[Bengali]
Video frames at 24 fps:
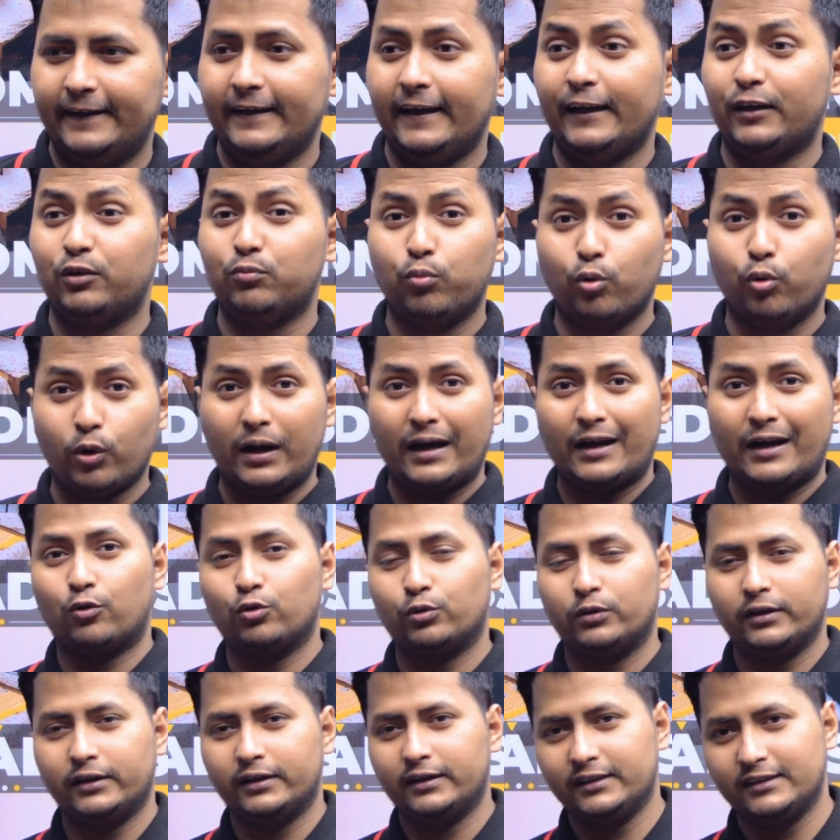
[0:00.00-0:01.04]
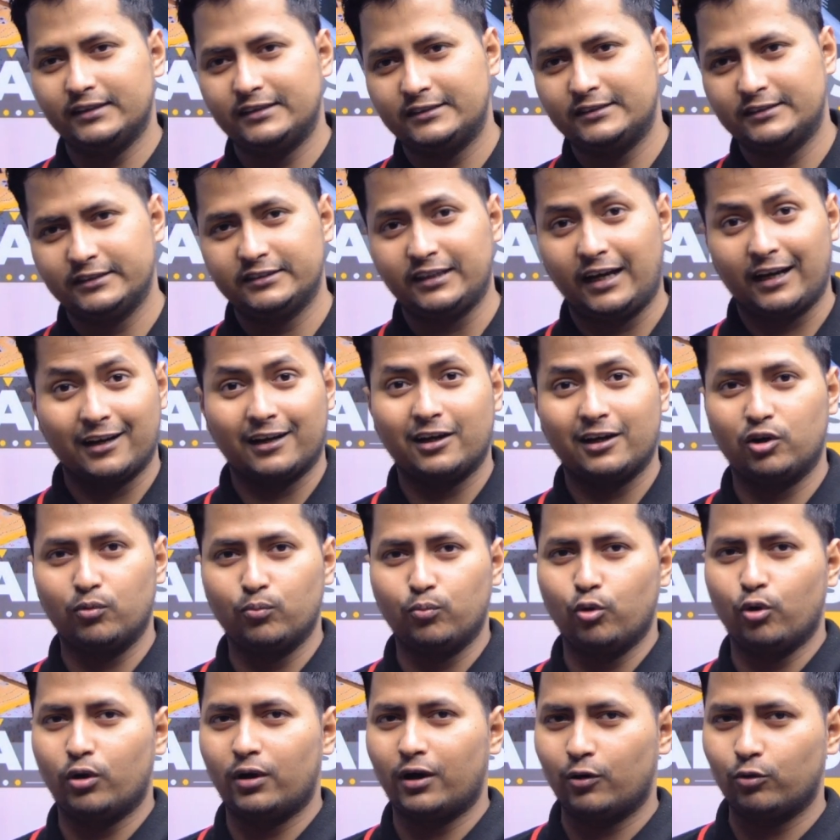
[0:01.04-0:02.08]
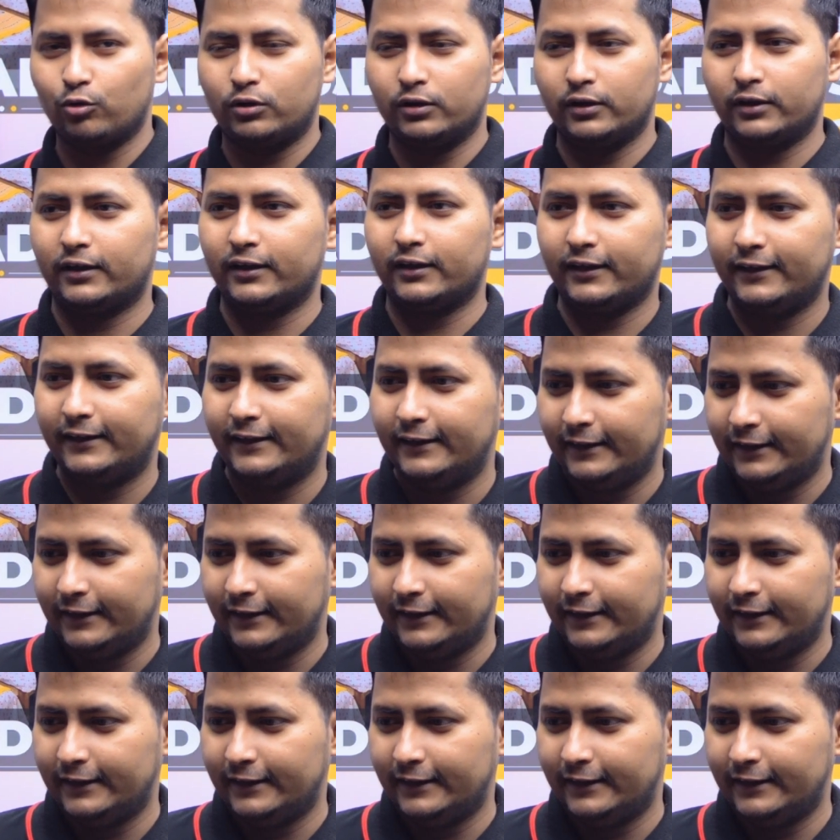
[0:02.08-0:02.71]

লাইক বোকারো থেকে এসছে ঝাড়খণ্ড বোকারো থেকে